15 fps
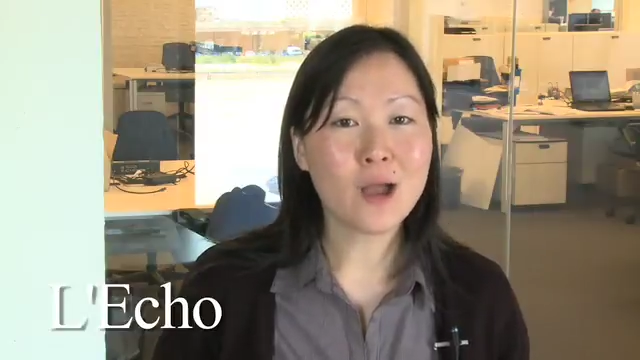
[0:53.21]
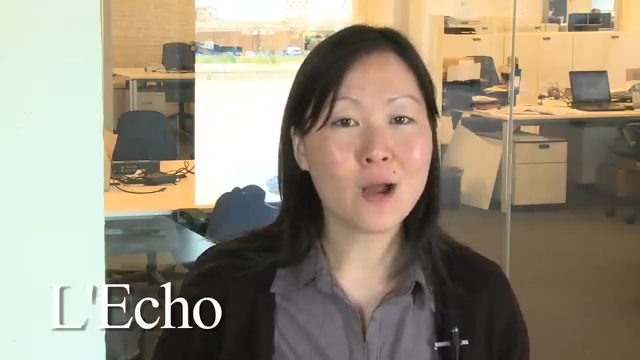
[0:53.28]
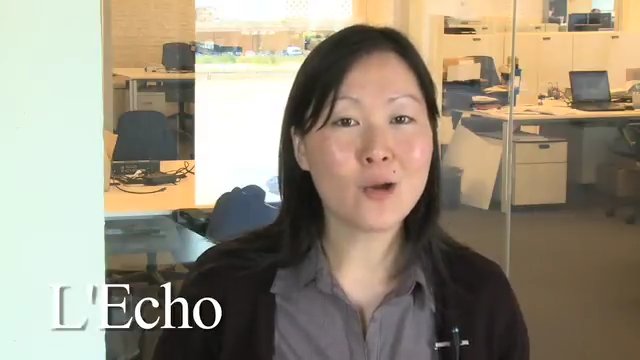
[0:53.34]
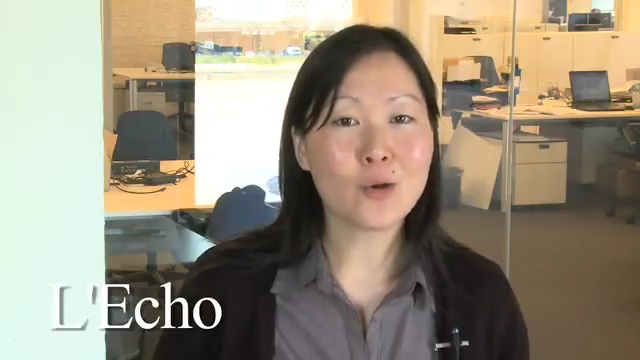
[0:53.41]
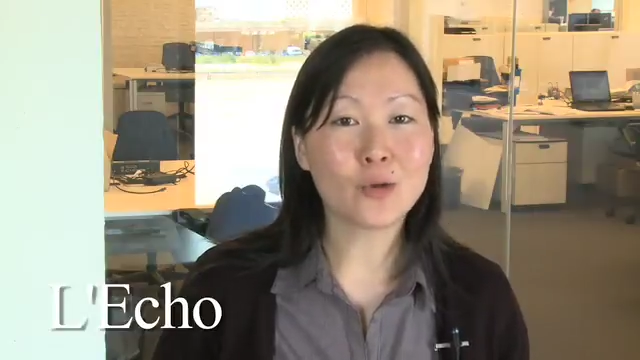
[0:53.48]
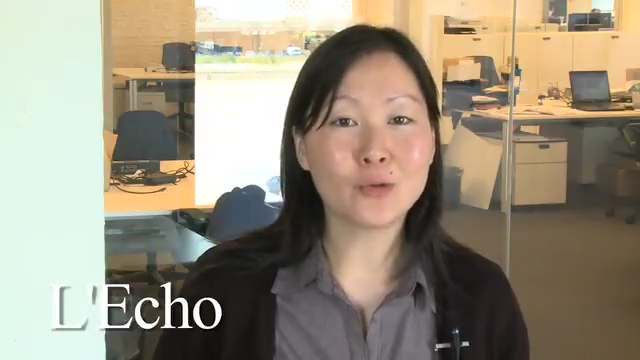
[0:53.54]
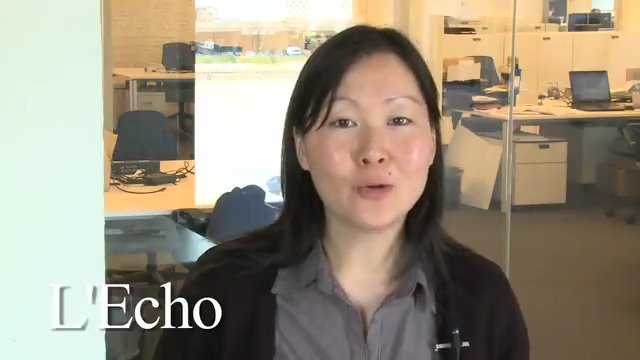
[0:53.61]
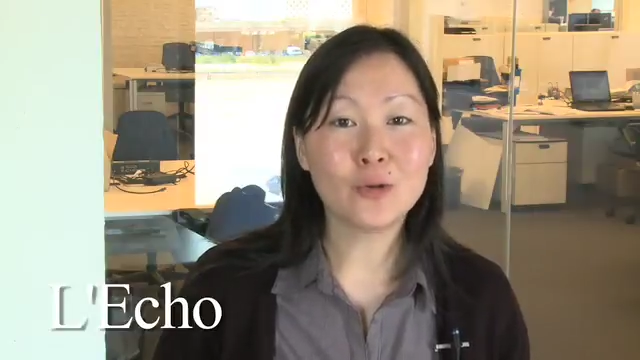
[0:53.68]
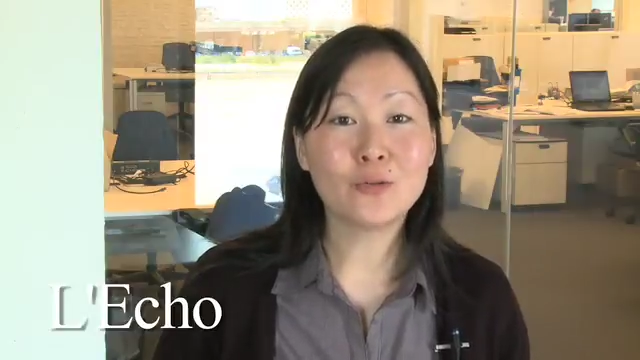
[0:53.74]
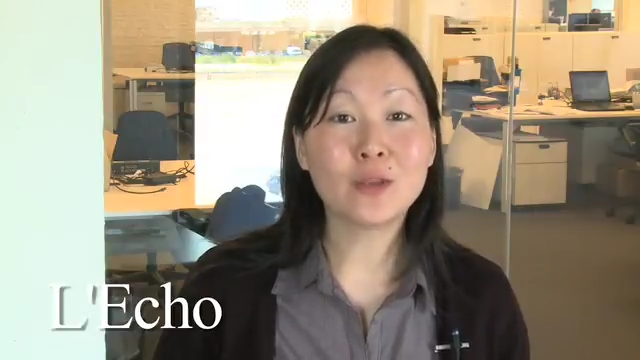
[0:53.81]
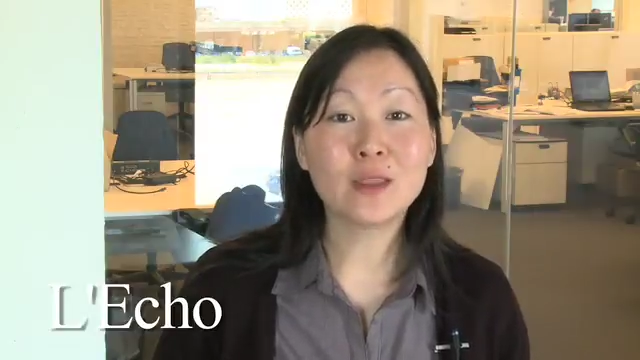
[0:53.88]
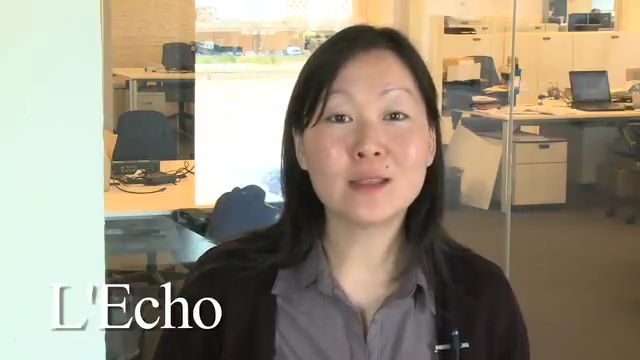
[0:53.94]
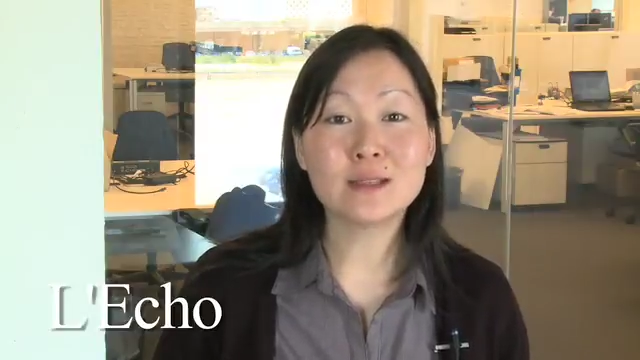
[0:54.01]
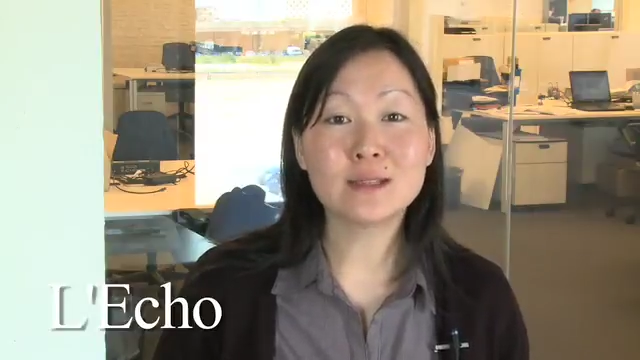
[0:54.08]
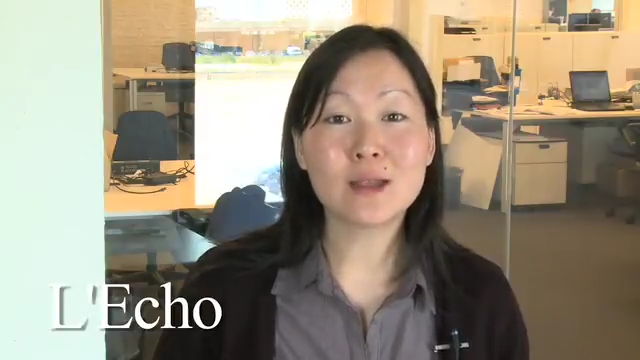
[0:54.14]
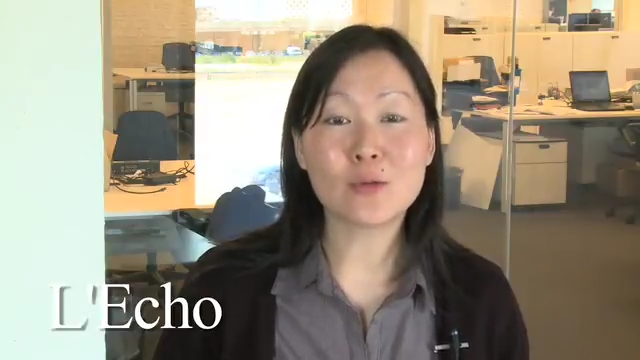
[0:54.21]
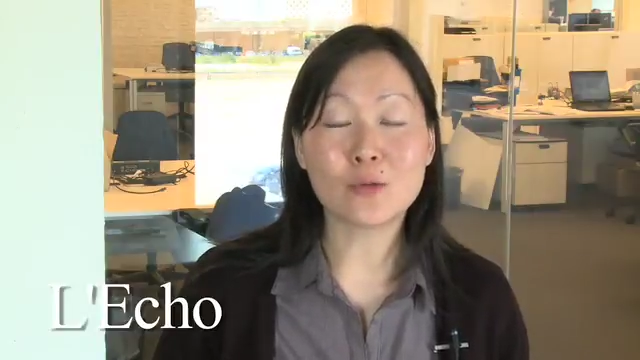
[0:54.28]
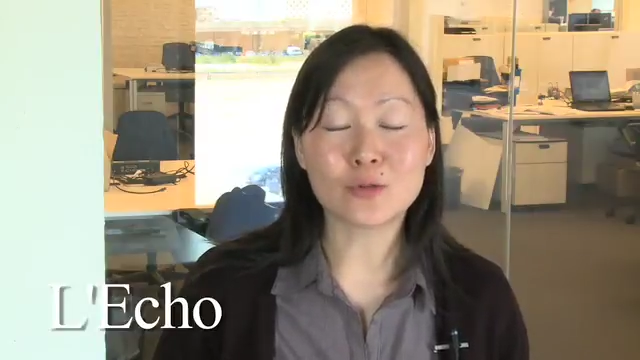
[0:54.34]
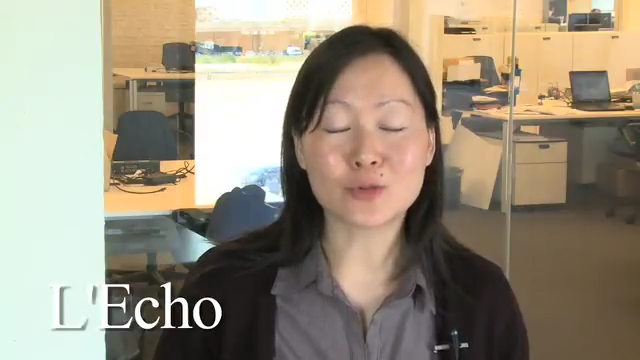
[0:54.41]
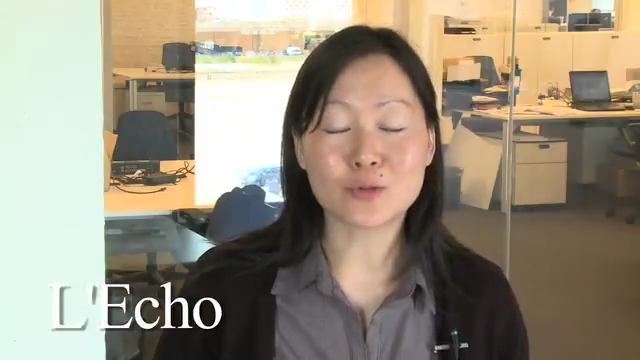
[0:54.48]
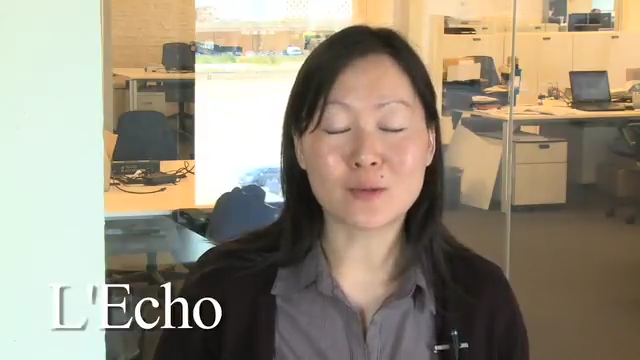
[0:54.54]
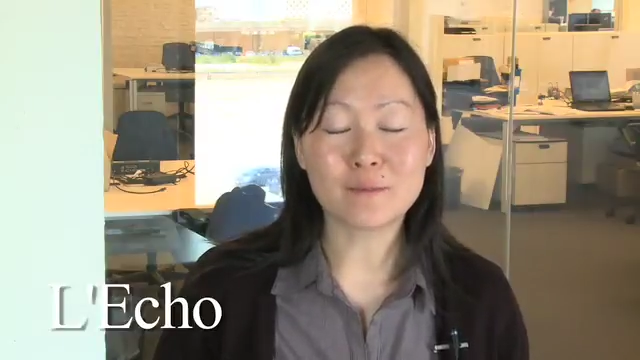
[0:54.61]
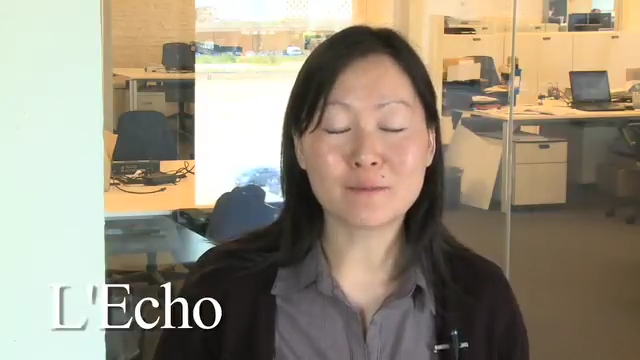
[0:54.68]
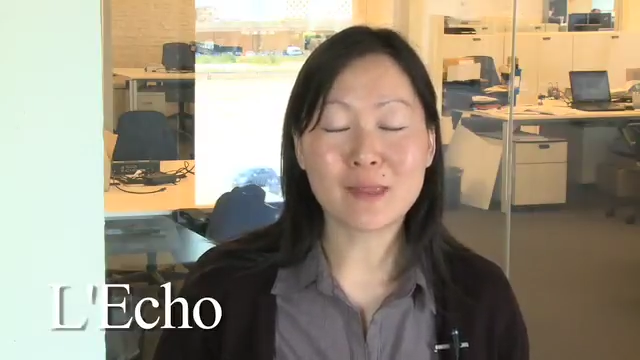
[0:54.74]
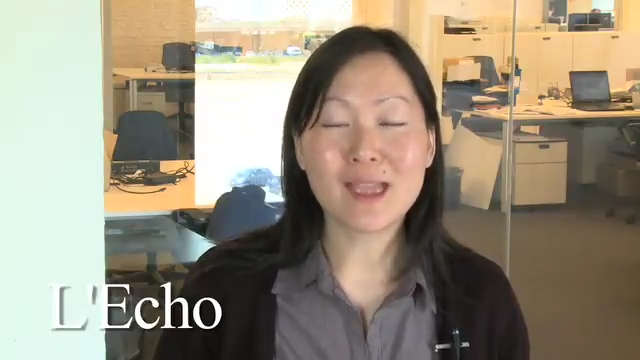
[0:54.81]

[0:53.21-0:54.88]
lors de l'offre initiale en juin.